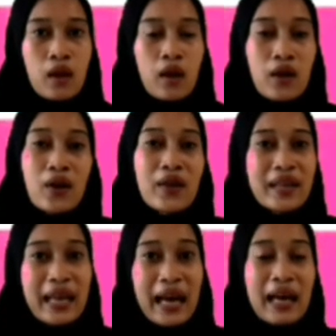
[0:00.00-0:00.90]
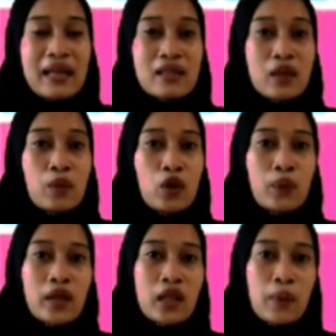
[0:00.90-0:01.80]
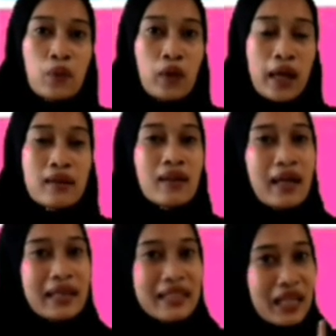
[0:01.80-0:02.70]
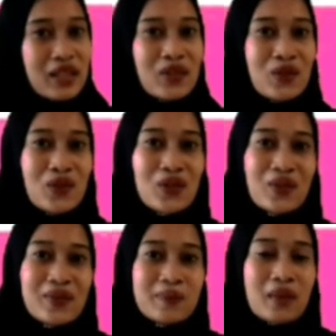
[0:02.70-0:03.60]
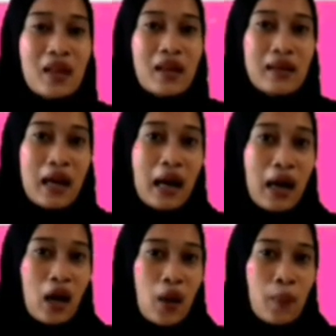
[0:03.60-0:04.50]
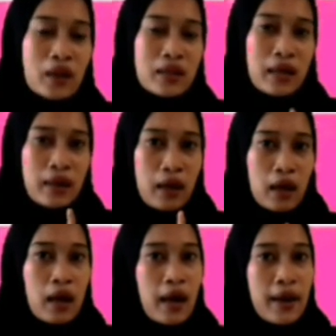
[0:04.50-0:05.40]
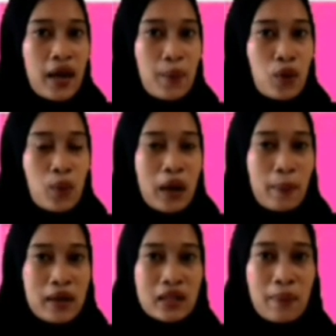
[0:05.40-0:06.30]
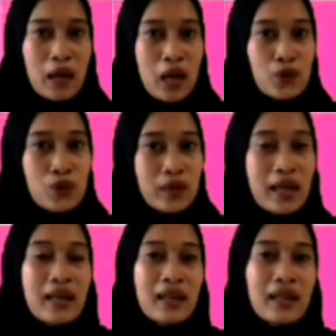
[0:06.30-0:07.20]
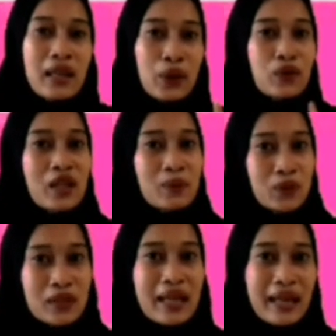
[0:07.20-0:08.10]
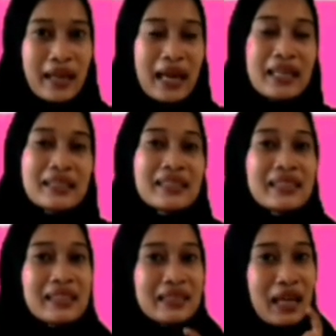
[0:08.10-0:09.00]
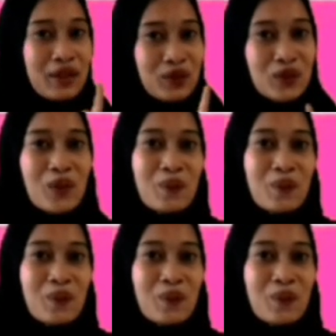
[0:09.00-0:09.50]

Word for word: Oh iya, sebelum kita pulang, nyanyi dulu yuk. Nah, kalau misalnya ada yang belum hafal sama lagunya, ikutin bunda ya. Satu,